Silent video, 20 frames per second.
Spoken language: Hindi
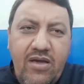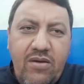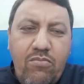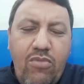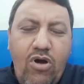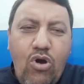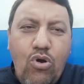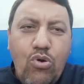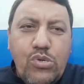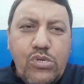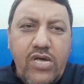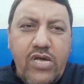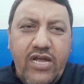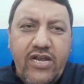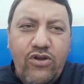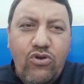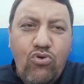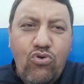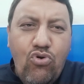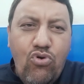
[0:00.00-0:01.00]
बहुत सारे
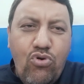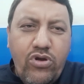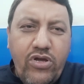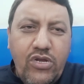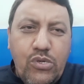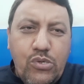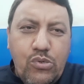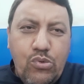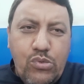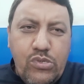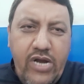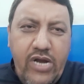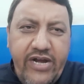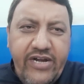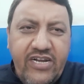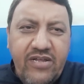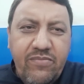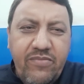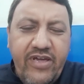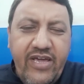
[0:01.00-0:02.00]
लोग इस
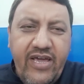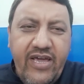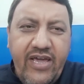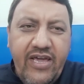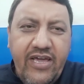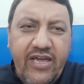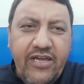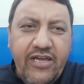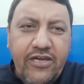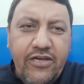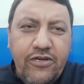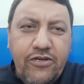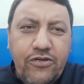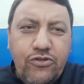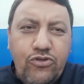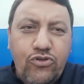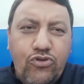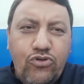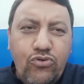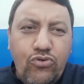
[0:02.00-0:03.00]
सोसाइटी में हैं
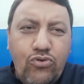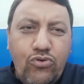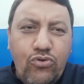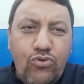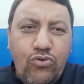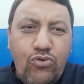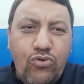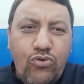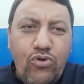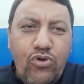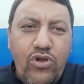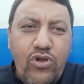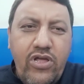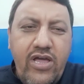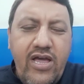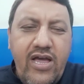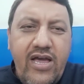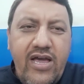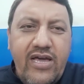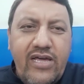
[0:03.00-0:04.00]
जो
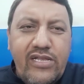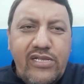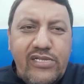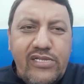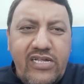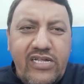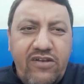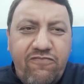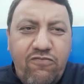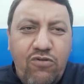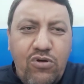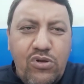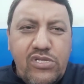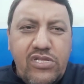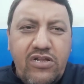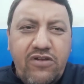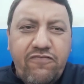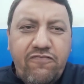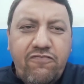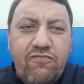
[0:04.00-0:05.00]
सिर्फ़ और
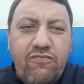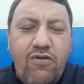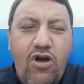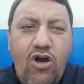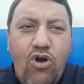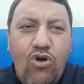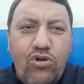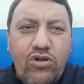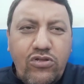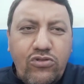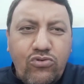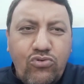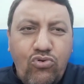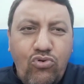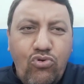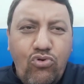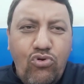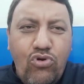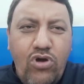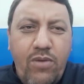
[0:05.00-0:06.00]
सिर्फ औरत
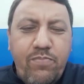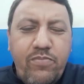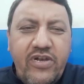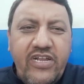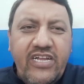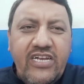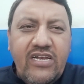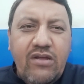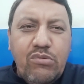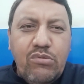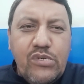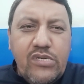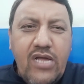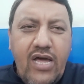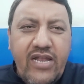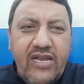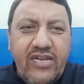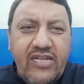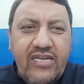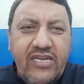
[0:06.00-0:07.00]
को अपनी
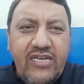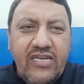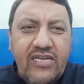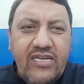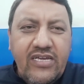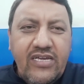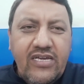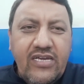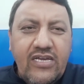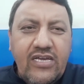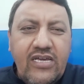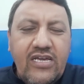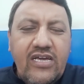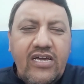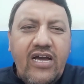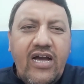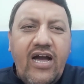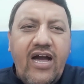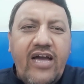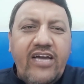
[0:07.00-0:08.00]
नफसानी
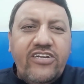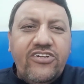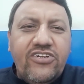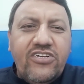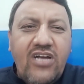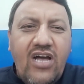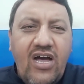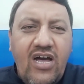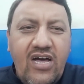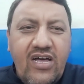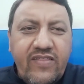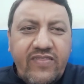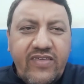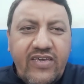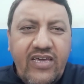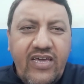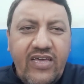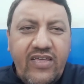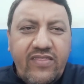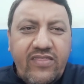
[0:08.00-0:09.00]
ख्वाहिशात
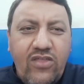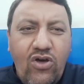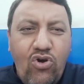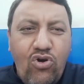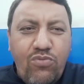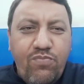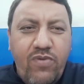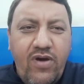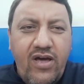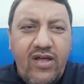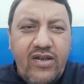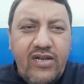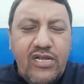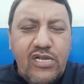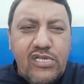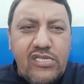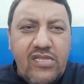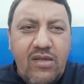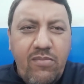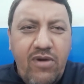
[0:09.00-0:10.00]
के तौर पर
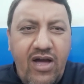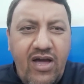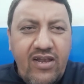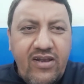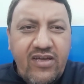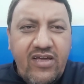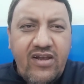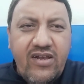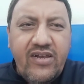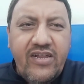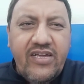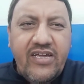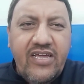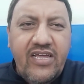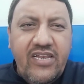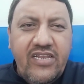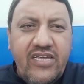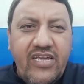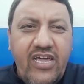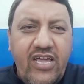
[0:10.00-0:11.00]
इस्तेमाल करने के
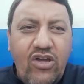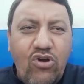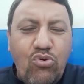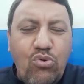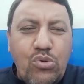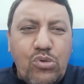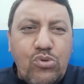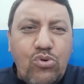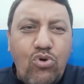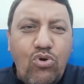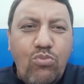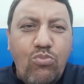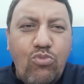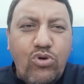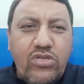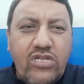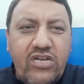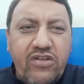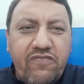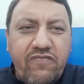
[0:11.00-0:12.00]
लिए उसको
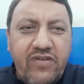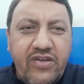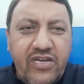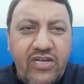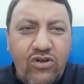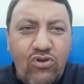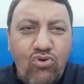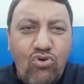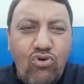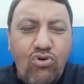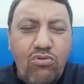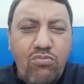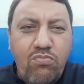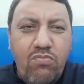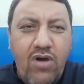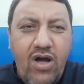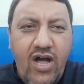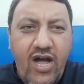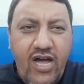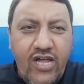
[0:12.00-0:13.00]
मुख्तलिफ़ हीलों
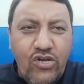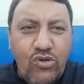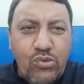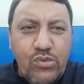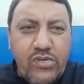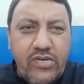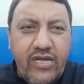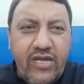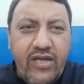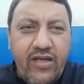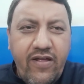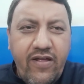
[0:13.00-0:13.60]
बहानों से